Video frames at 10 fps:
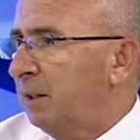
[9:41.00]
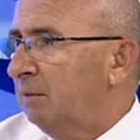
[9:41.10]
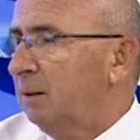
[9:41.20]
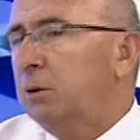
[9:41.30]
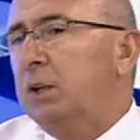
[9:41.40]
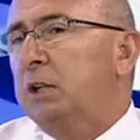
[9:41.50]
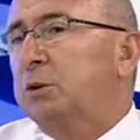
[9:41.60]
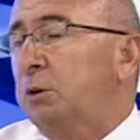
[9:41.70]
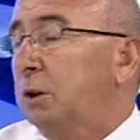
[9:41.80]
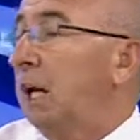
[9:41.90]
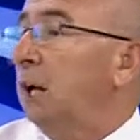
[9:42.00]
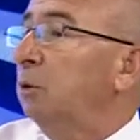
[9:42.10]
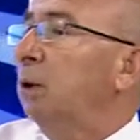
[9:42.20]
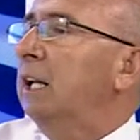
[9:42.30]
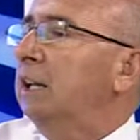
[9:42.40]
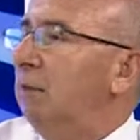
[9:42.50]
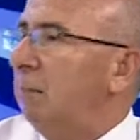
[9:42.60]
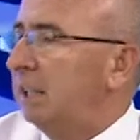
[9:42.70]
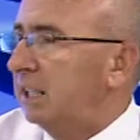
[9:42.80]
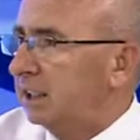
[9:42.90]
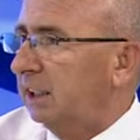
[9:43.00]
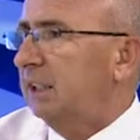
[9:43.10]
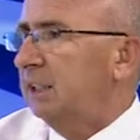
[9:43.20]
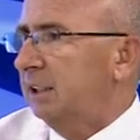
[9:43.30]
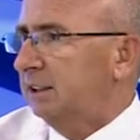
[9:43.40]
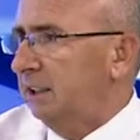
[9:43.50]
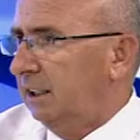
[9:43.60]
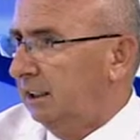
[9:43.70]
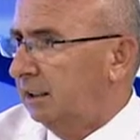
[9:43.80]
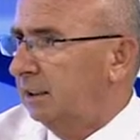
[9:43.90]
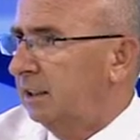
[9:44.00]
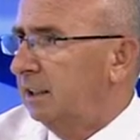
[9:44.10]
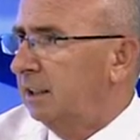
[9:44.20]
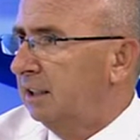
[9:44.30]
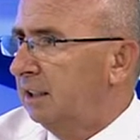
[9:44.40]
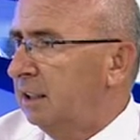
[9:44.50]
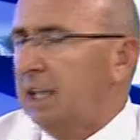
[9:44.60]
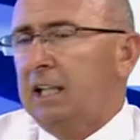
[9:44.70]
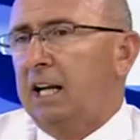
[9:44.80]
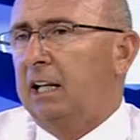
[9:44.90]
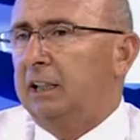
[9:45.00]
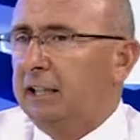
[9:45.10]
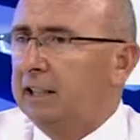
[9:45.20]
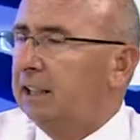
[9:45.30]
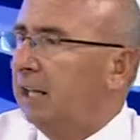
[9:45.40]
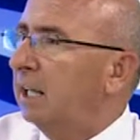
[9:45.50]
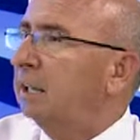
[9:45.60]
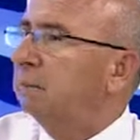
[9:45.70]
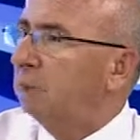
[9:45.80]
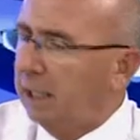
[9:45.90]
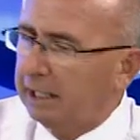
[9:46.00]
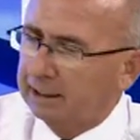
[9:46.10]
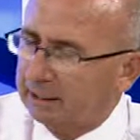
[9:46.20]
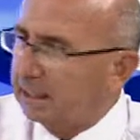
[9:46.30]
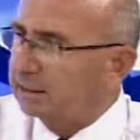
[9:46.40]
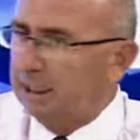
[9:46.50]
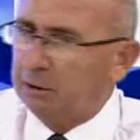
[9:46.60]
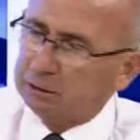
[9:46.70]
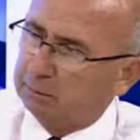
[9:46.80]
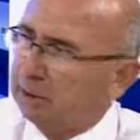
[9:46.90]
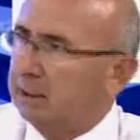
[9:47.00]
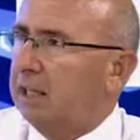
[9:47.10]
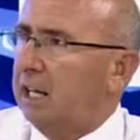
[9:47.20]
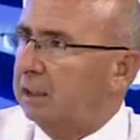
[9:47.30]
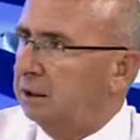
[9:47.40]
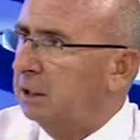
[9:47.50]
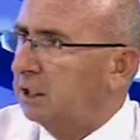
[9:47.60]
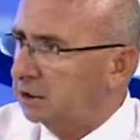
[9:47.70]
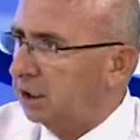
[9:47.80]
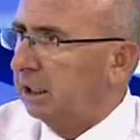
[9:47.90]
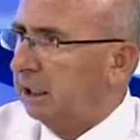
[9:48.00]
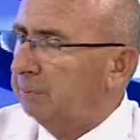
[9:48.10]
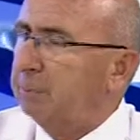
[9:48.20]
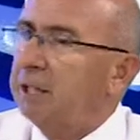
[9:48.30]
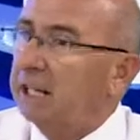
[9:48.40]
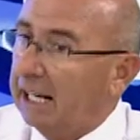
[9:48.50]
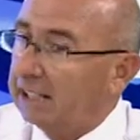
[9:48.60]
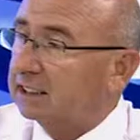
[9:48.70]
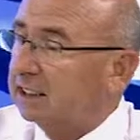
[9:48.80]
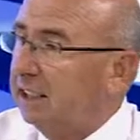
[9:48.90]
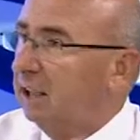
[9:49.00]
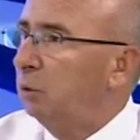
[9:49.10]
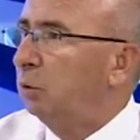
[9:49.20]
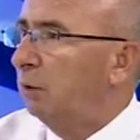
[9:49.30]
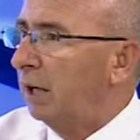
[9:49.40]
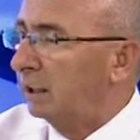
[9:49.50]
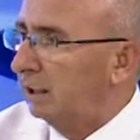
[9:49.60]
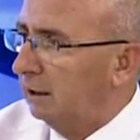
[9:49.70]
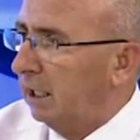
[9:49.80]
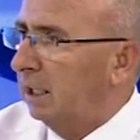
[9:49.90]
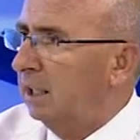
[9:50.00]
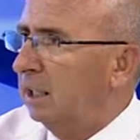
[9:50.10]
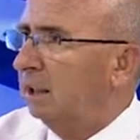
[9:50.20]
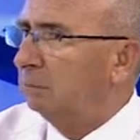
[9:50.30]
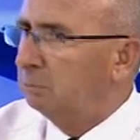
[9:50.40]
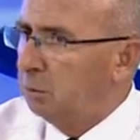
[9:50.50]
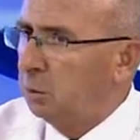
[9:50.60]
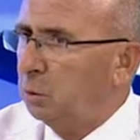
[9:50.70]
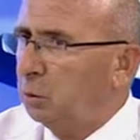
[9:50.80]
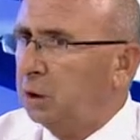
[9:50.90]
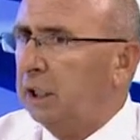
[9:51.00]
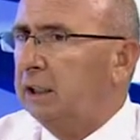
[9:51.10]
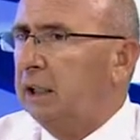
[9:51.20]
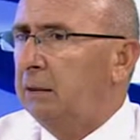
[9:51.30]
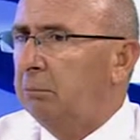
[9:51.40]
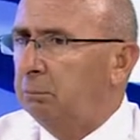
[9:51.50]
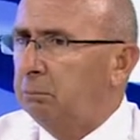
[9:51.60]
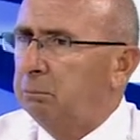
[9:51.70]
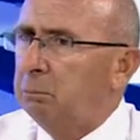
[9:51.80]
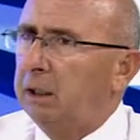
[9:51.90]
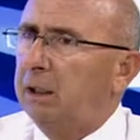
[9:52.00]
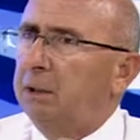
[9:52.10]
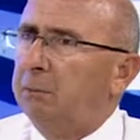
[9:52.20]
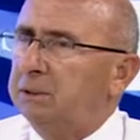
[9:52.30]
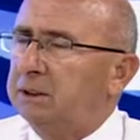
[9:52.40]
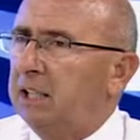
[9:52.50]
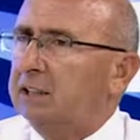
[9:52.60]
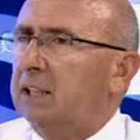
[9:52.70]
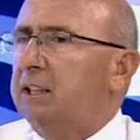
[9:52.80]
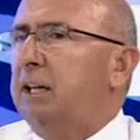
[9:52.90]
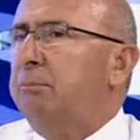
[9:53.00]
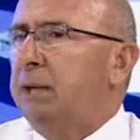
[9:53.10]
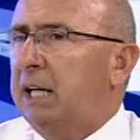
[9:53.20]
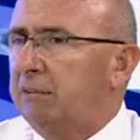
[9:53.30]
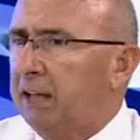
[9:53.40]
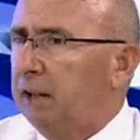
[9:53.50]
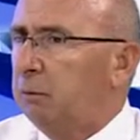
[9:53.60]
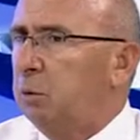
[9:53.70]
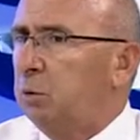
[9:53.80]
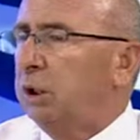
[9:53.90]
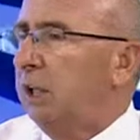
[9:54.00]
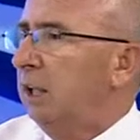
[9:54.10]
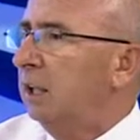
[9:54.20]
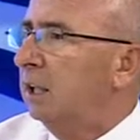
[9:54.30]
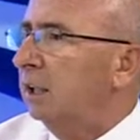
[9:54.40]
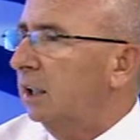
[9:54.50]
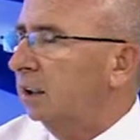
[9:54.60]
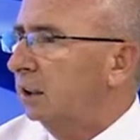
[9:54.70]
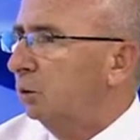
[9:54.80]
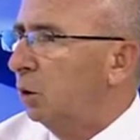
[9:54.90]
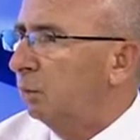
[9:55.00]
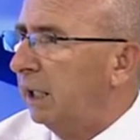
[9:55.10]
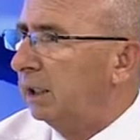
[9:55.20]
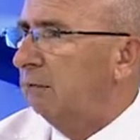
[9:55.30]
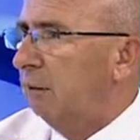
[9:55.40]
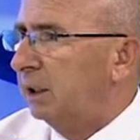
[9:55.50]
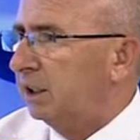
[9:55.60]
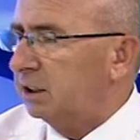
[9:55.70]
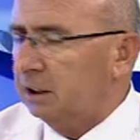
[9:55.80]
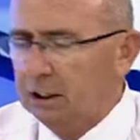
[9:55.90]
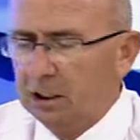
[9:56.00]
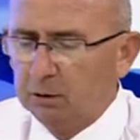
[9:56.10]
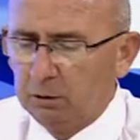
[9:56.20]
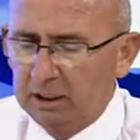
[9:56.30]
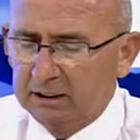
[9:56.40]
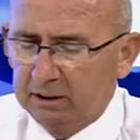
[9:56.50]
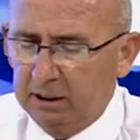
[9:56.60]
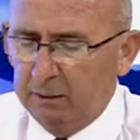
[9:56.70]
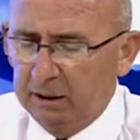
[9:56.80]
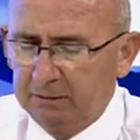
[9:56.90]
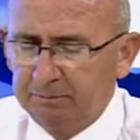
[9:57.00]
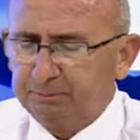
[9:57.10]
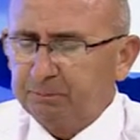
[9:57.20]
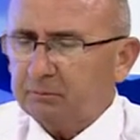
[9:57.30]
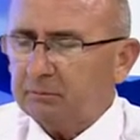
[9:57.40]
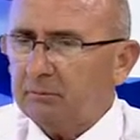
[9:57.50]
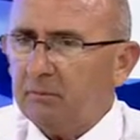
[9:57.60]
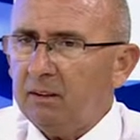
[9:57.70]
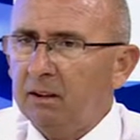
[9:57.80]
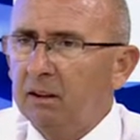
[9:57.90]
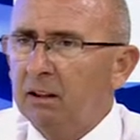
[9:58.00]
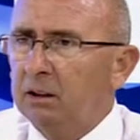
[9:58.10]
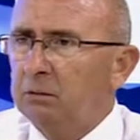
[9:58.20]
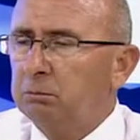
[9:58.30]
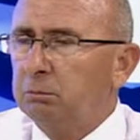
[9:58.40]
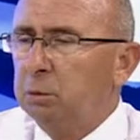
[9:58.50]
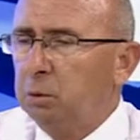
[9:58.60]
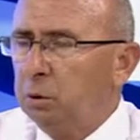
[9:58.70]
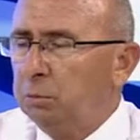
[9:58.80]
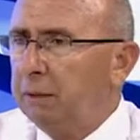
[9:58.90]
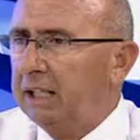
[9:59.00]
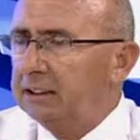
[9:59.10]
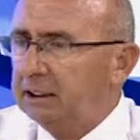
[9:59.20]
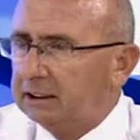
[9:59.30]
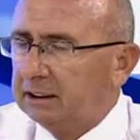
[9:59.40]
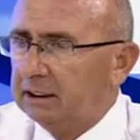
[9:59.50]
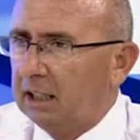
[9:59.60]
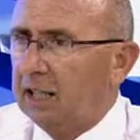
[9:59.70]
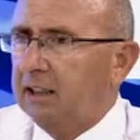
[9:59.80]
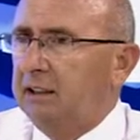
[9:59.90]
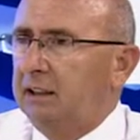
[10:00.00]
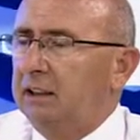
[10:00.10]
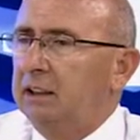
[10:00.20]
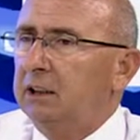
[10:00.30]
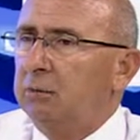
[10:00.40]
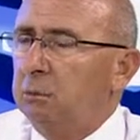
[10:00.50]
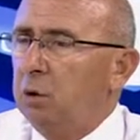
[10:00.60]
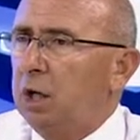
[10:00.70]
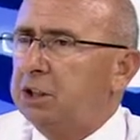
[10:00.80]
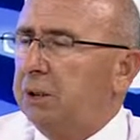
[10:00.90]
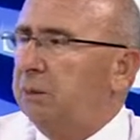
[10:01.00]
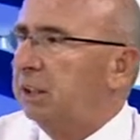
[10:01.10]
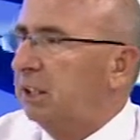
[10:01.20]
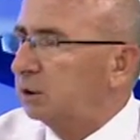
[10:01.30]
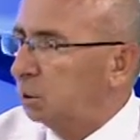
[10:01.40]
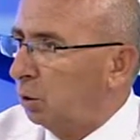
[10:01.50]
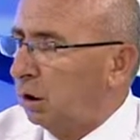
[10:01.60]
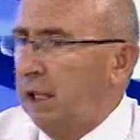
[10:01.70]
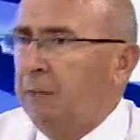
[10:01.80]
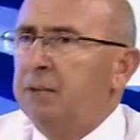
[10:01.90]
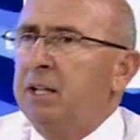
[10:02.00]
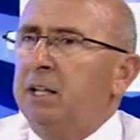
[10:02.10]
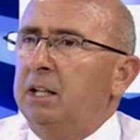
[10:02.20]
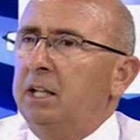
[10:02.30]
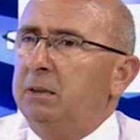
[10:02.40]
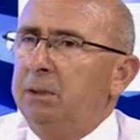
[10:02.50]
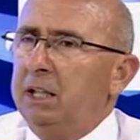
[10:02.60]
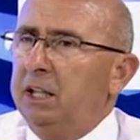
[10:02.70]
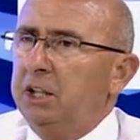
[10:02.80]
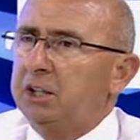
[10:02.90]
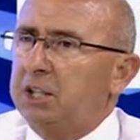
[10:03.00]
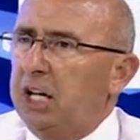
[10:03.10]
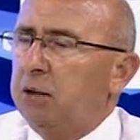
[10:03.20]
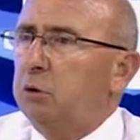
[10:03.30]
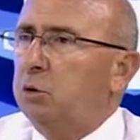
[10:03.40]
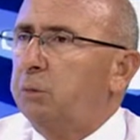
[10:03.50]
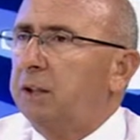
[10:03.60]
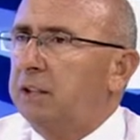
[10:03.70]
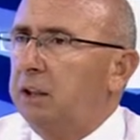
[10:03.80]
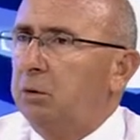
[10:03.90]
ve ondan sonra yola devam edecek edecek sayılır. Ya da halk kendine hayır derse o zaman kenara çekilip eski ünvanıyla bu ülkede e, siyaset yapmaya veya bu ülkeye katkı koymaya devam edecek. Dolayısıyla ben bu meclisin artık bu aşamadan sonra bir icraat hükümeti